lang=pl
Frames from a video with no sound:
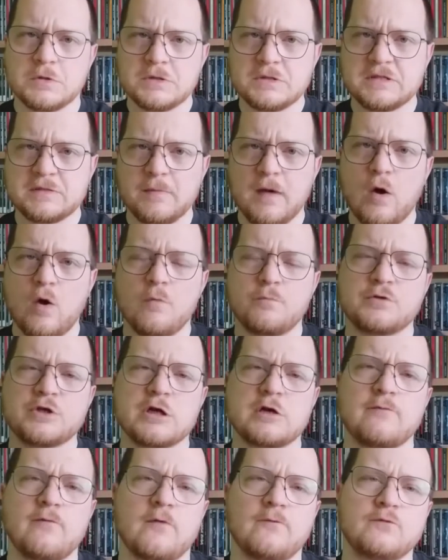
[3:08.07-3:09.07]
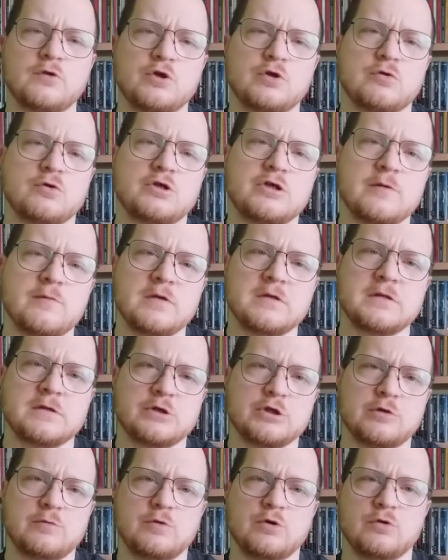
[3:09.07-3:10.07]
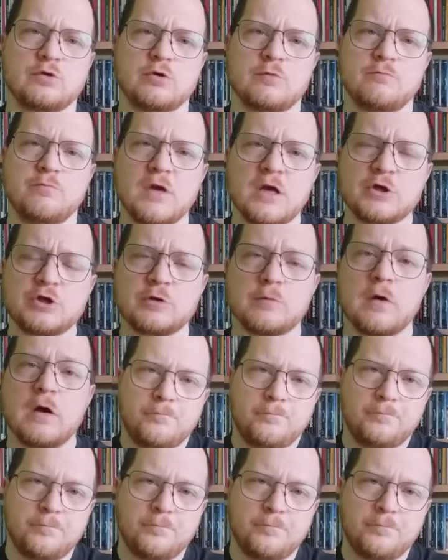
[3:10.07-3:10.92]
z małą przerwą w 1971.